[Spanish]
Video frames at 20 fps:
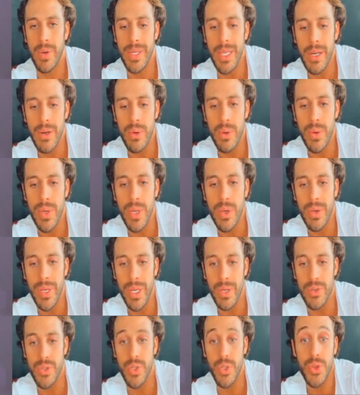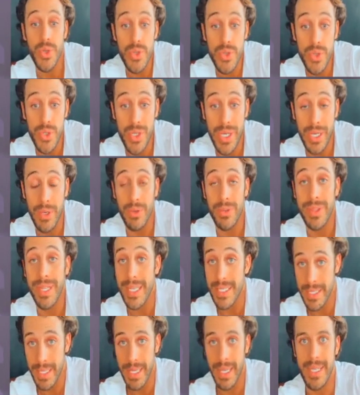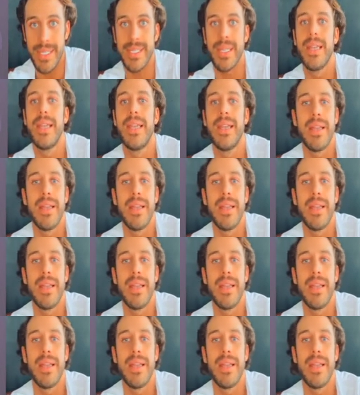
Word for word: lo único que a nosotros nos acontece es